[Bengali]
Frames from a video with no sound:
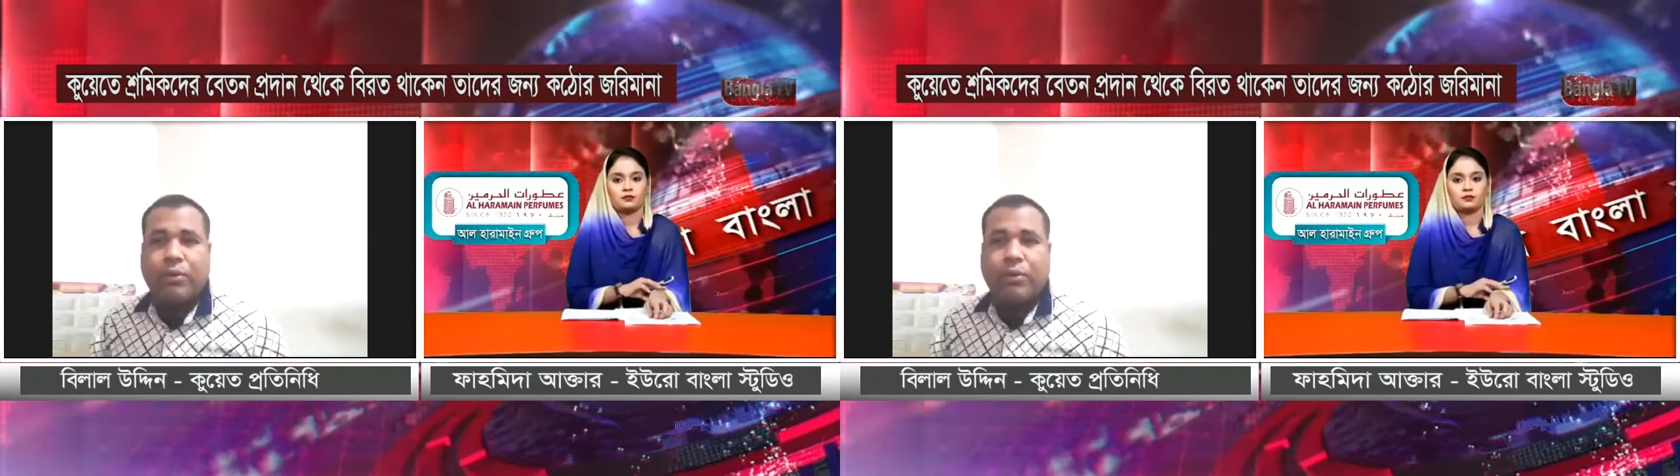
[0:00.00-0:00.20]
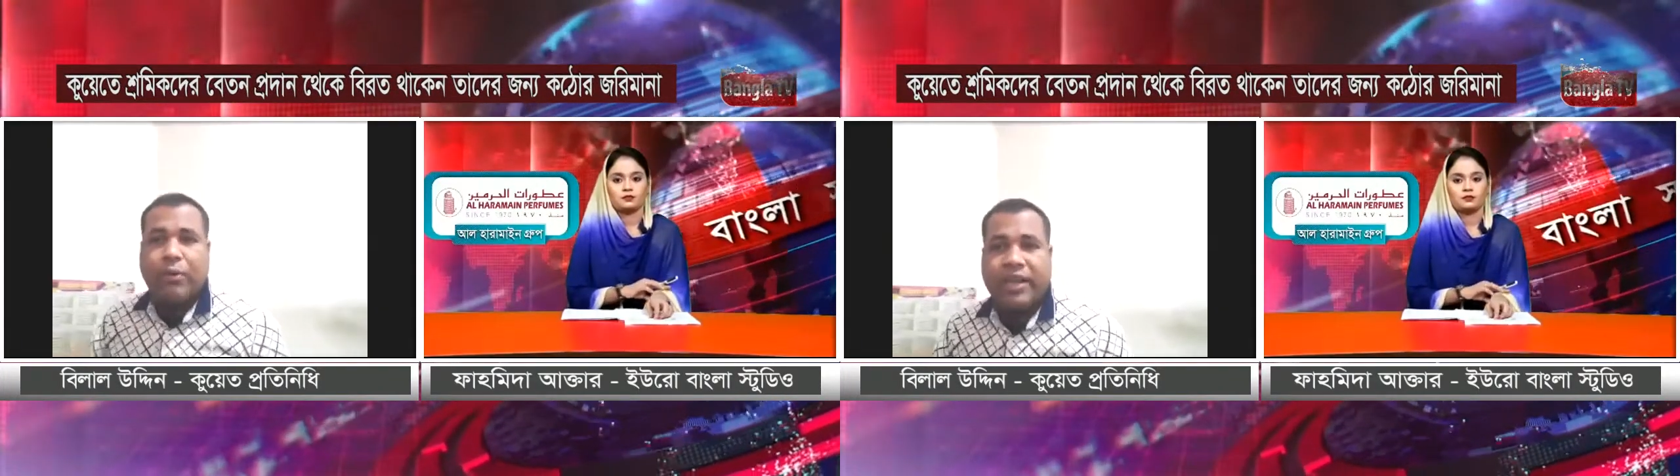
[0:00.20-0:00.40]

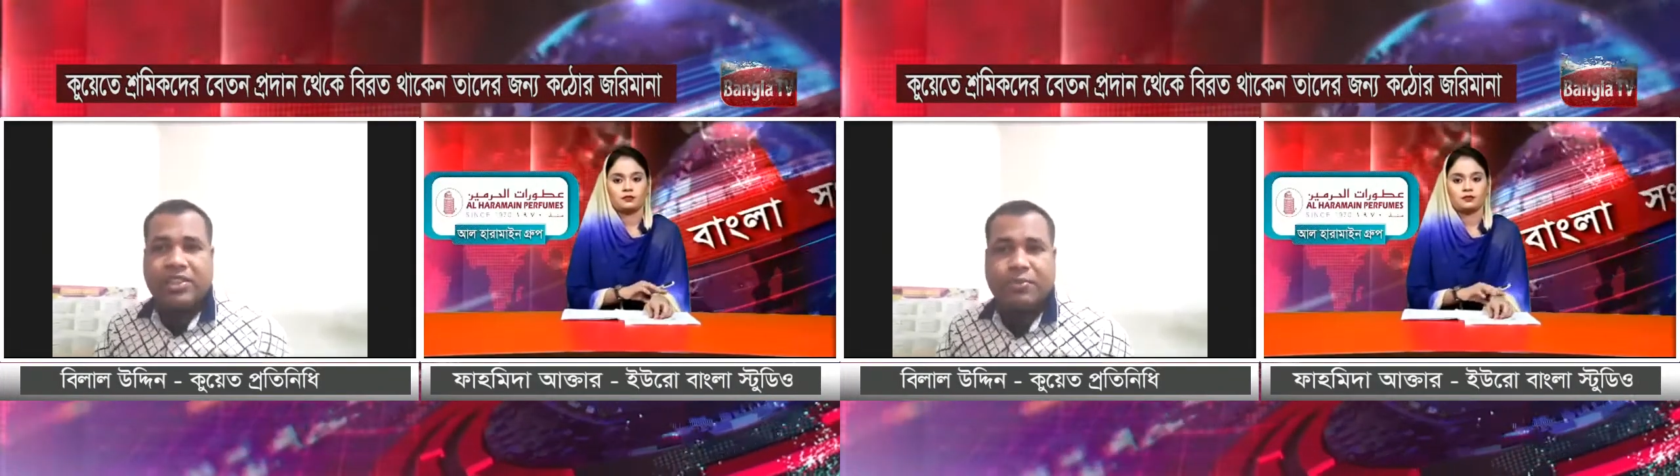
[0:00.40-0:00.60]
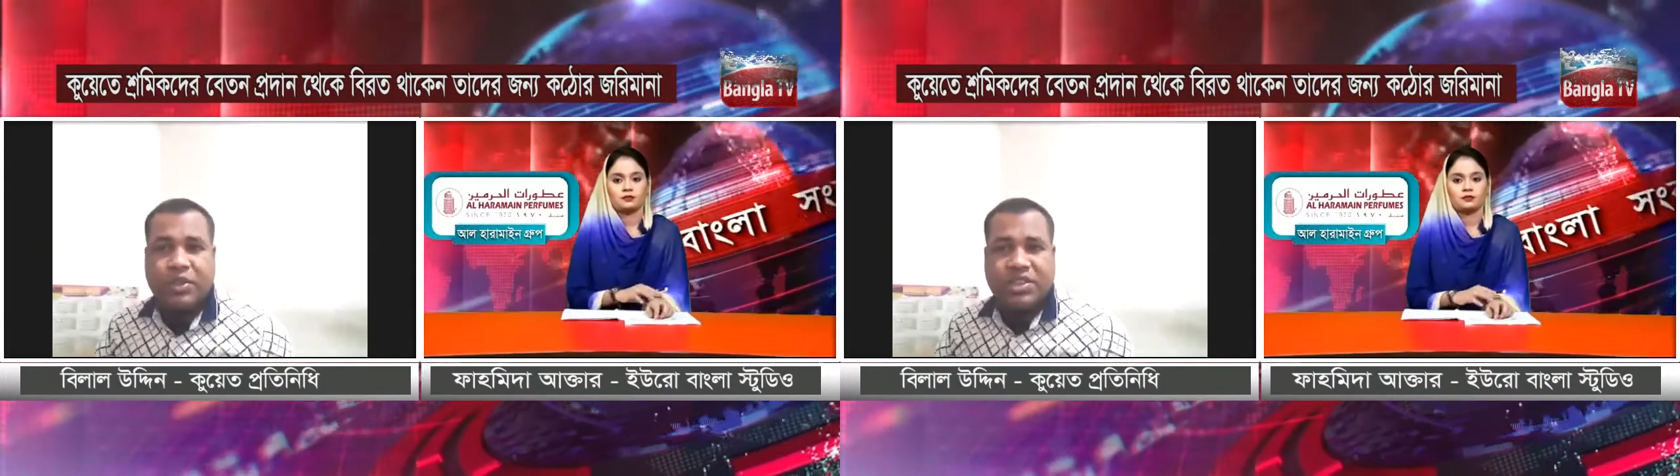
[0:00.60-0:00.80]

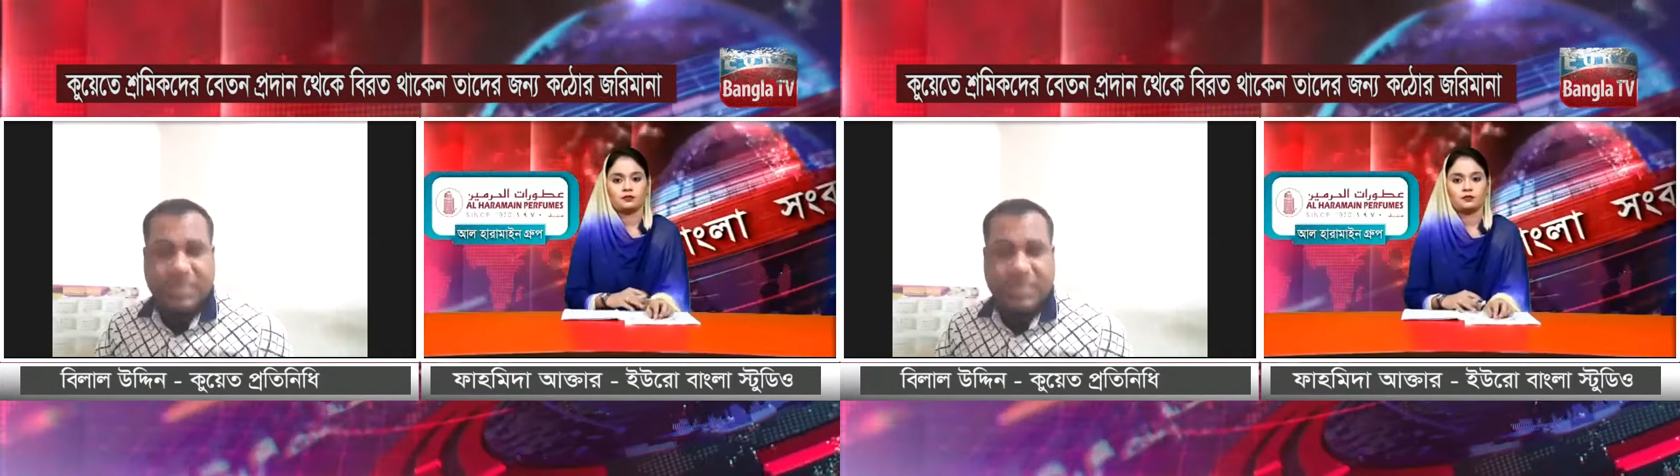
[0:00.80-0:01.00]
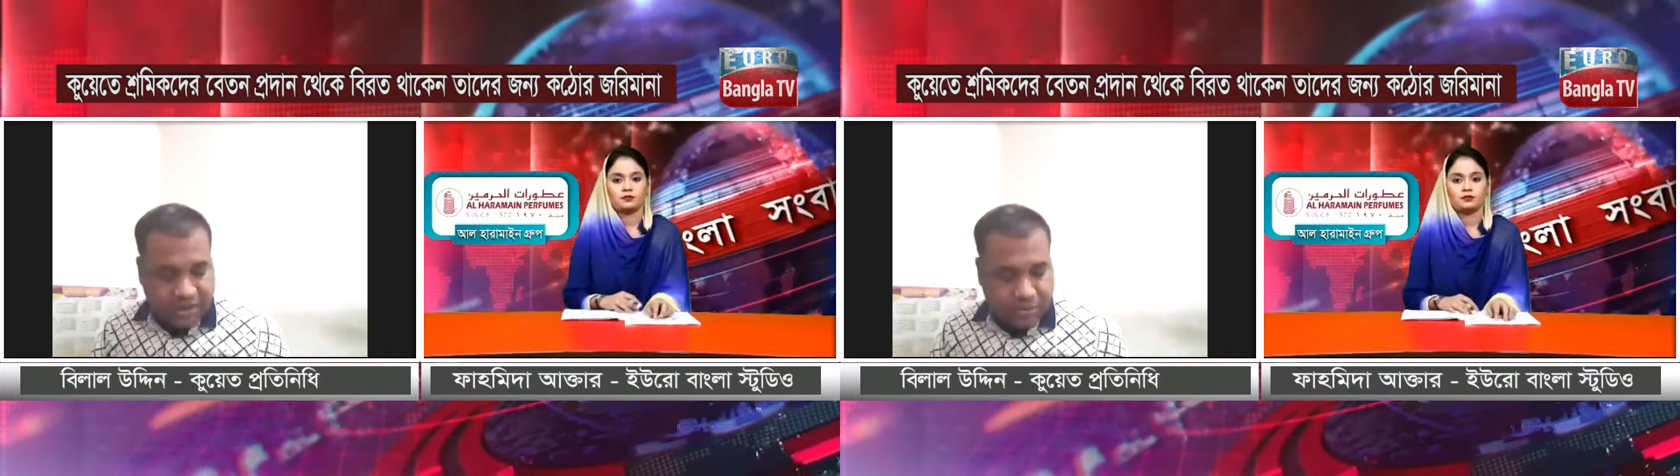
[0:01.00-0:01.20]
পরিস্থিতি
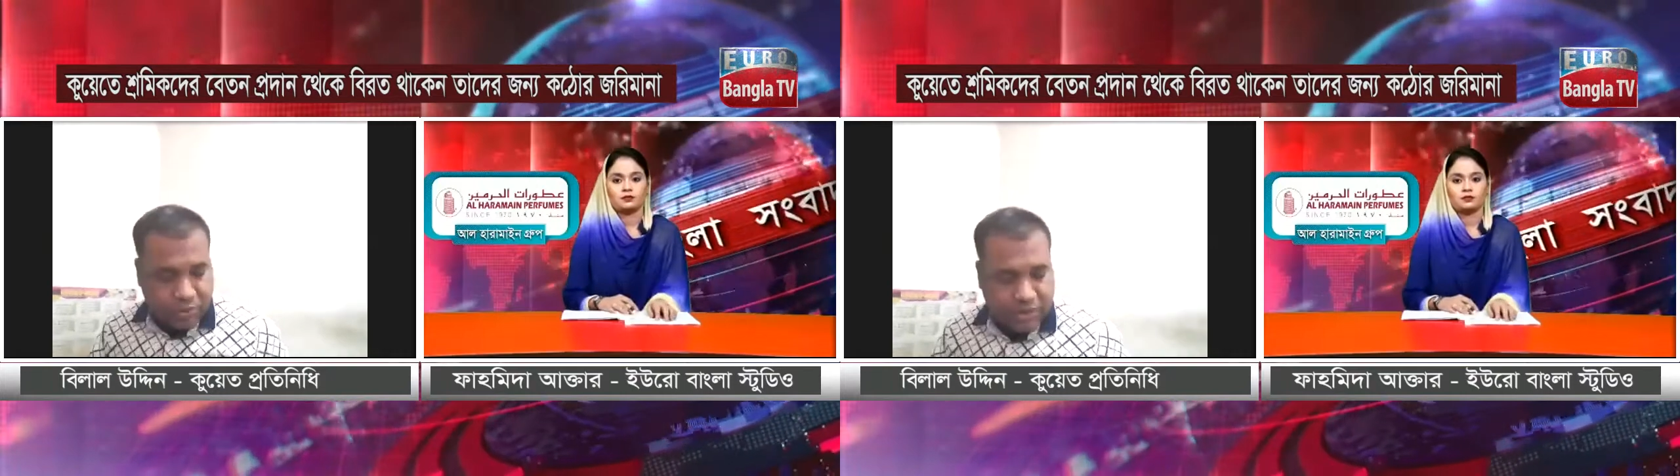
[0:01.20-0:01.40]
ইতিমধ্যে